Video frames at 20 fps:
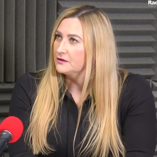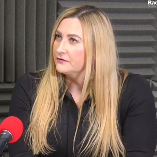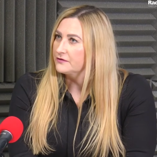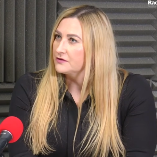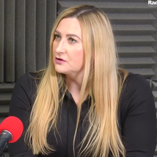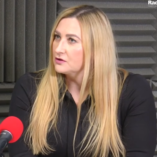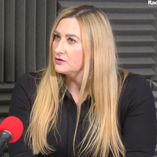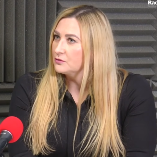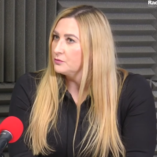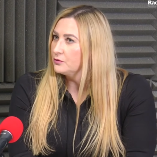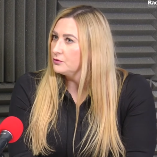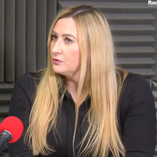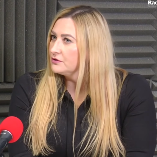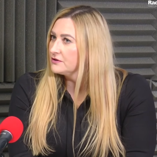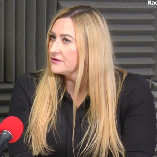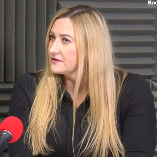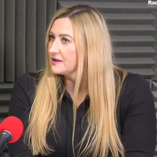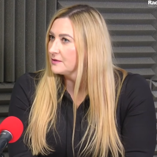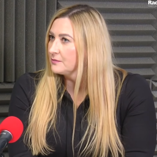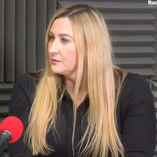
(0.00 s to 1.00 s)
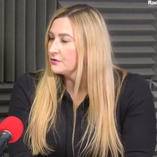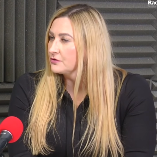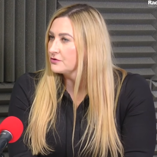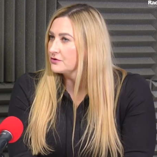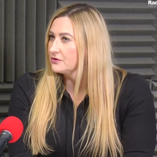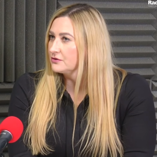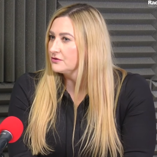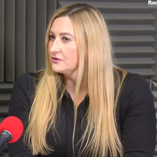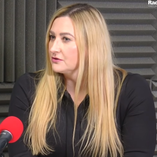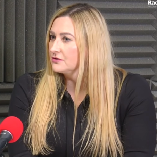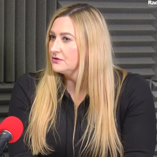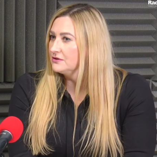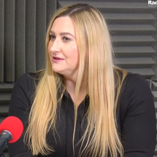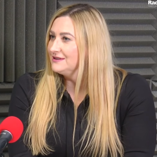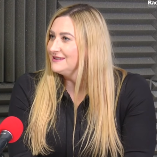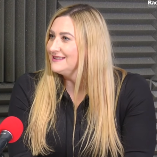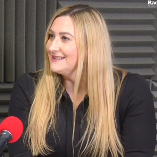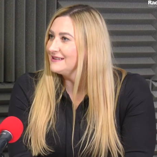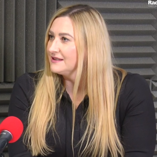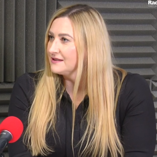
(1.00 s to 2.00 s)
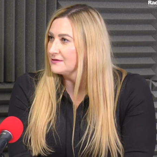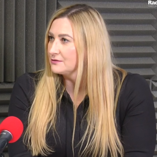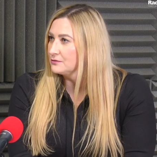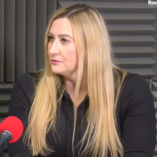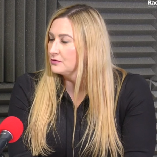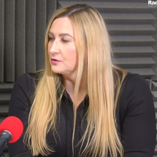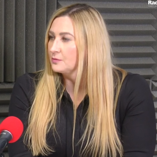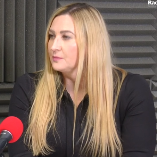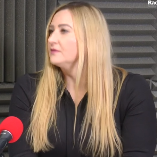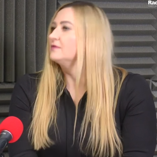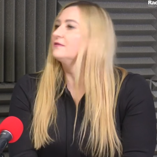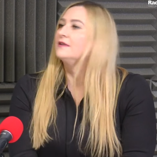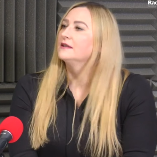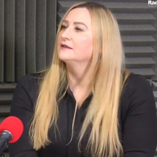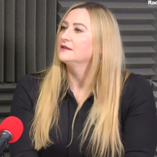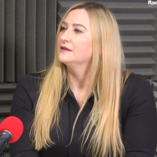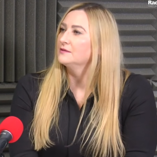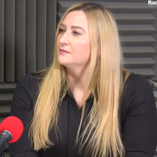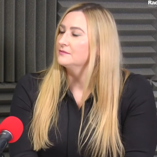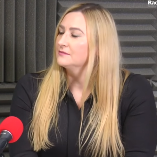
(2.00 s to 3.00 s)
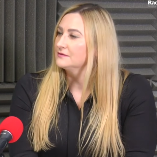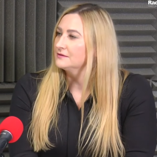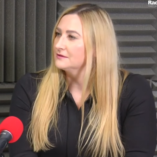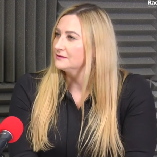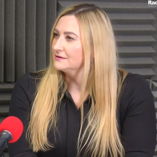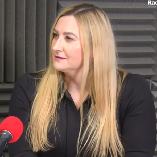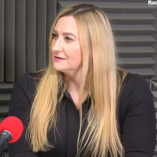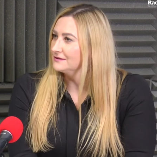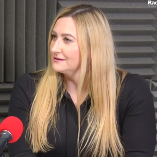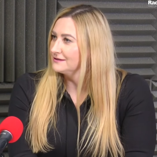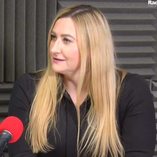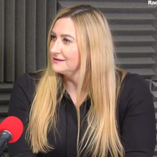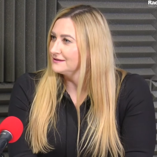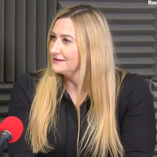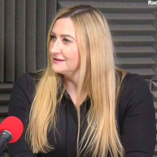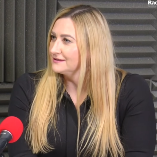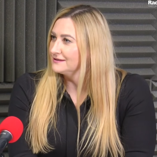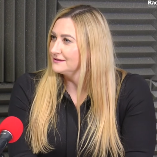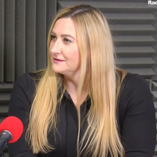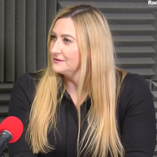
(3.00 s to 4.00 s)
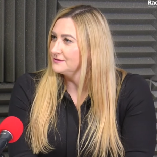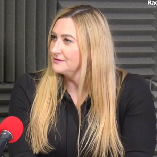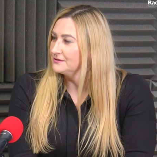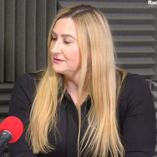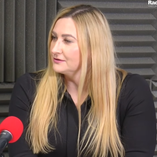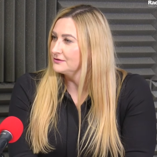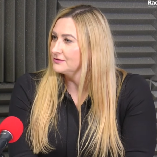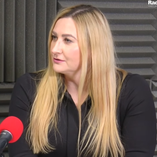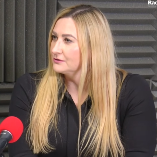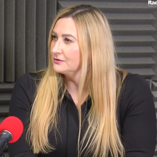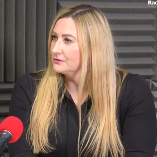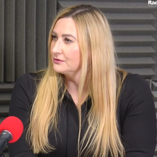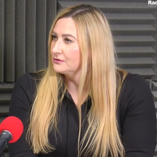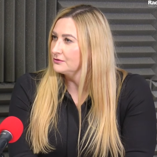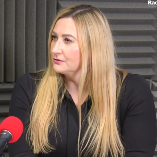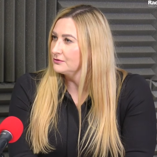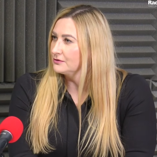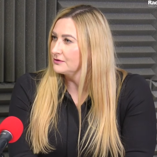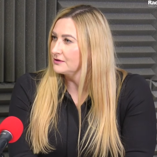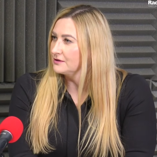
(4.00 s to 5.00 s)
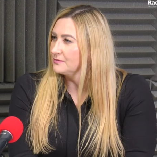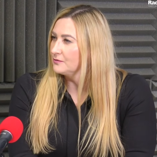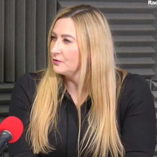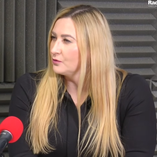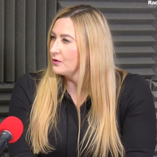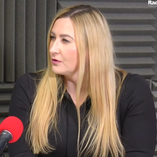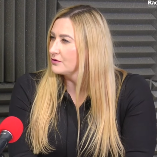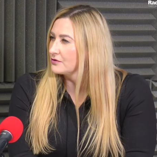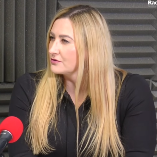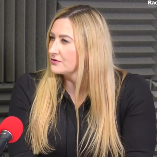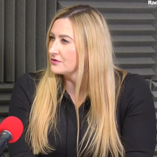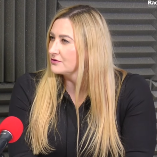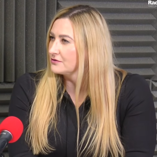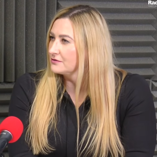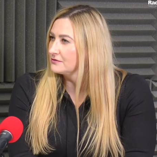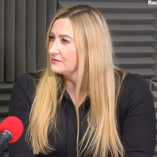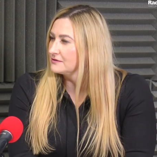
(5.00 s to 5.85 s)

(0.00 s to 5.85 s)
Wspólny samorząd nie jest ugrupowaniem, y, z którym łączą